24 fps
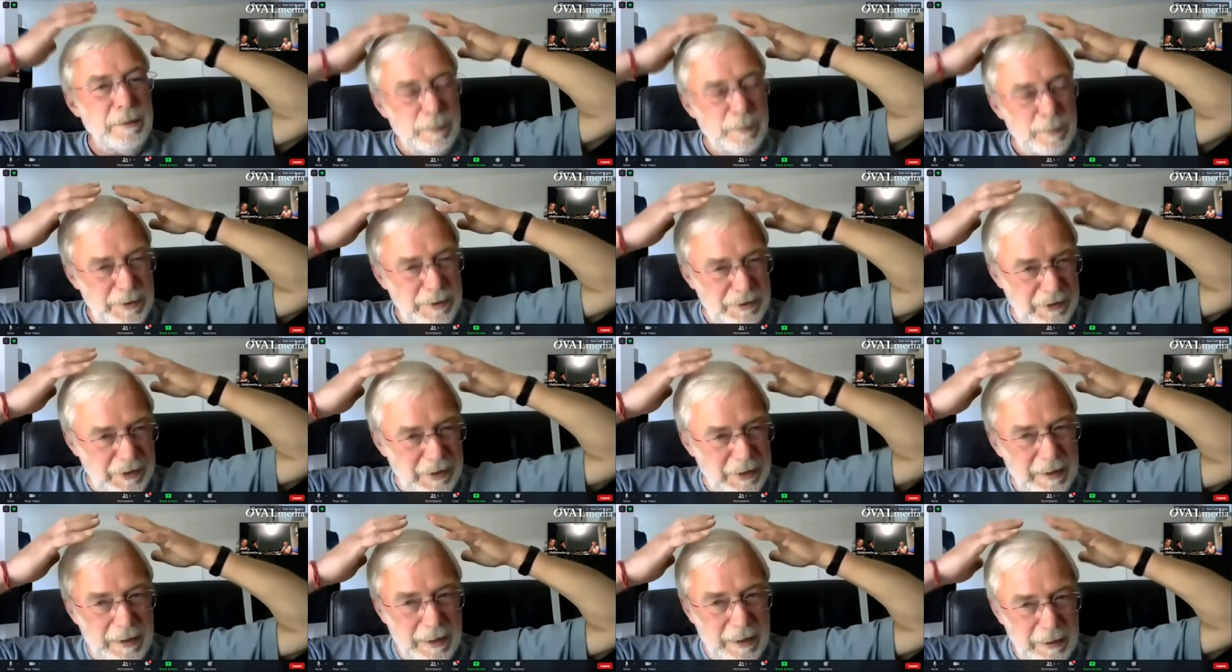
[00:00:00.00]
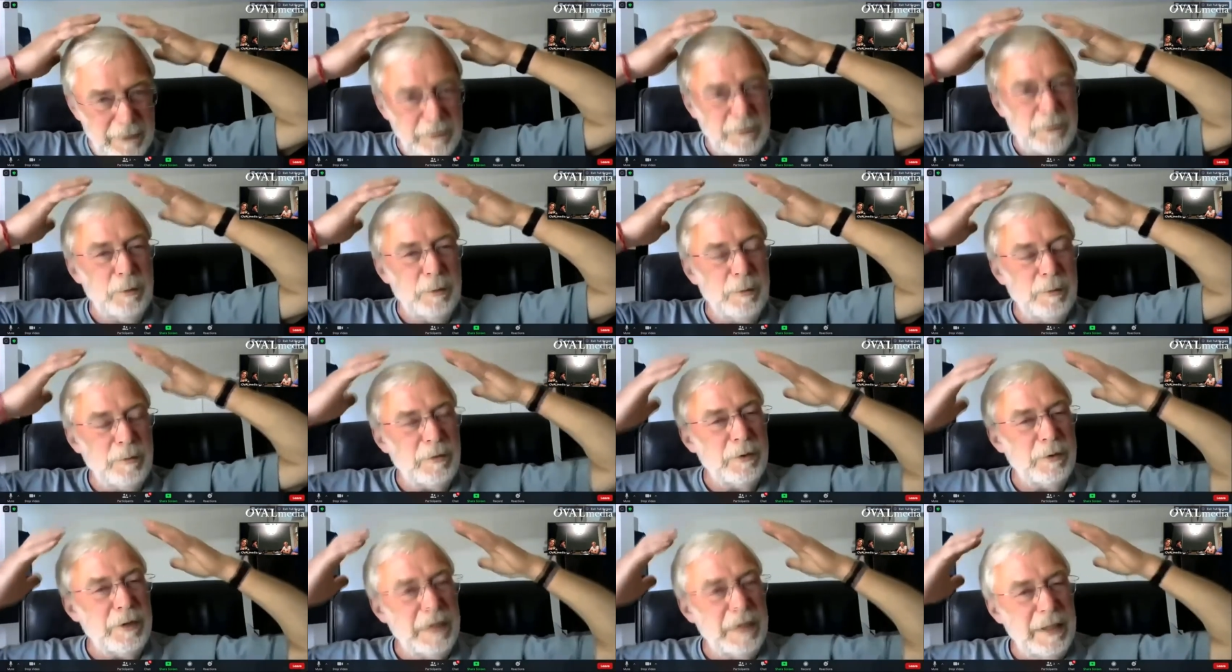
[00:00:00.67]
um mit seiner Angst
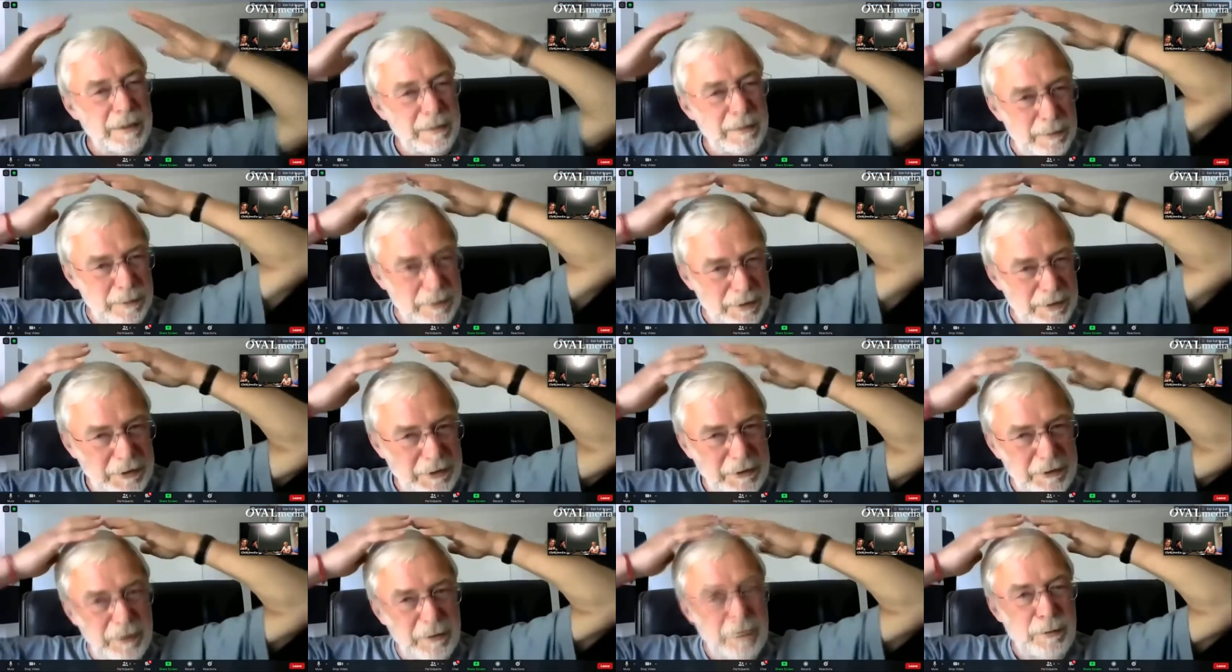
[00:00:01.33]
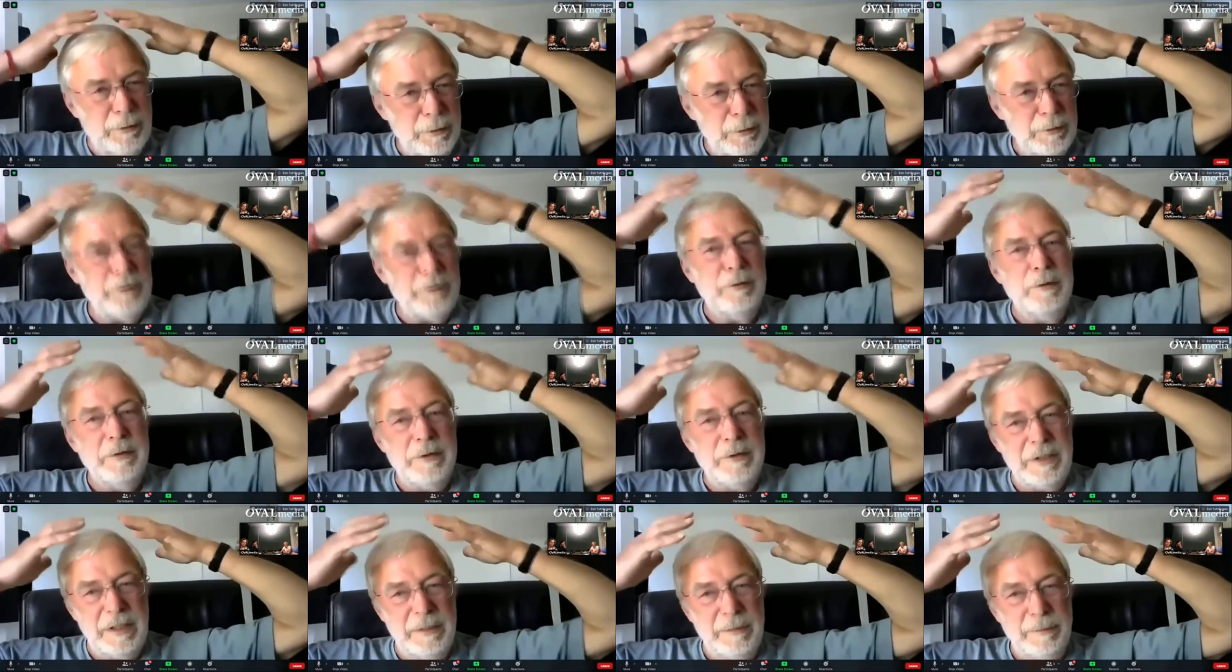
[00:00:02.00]
umzugehen. Und diese
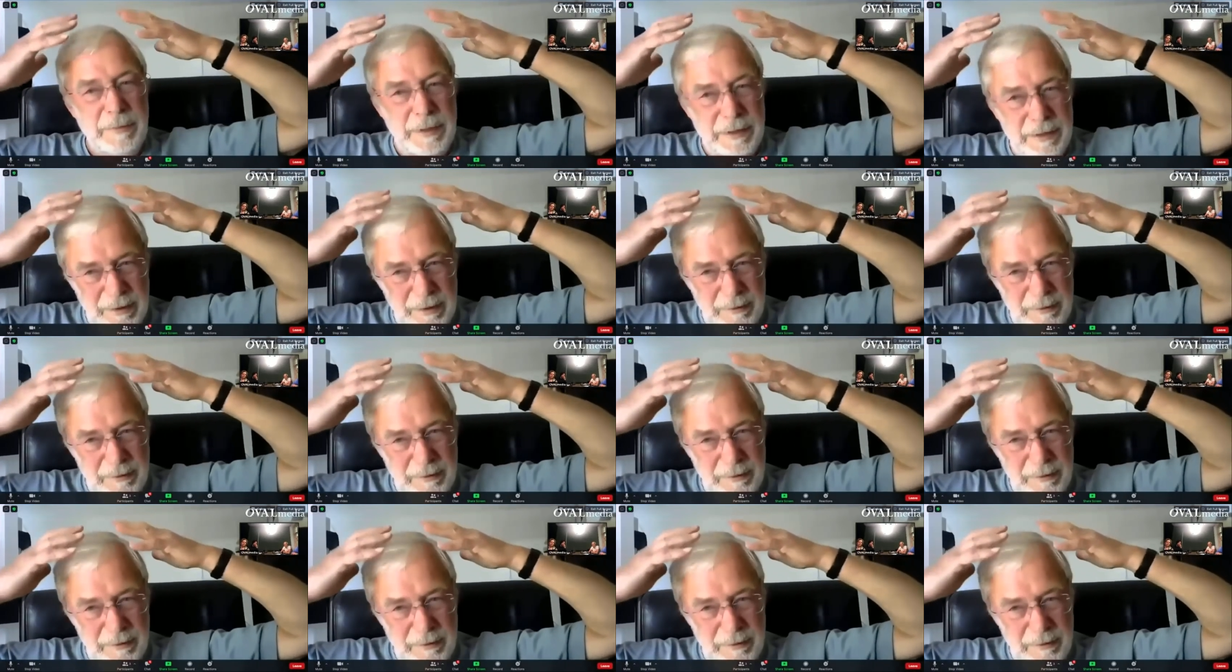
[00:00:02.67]
Lösungen, die man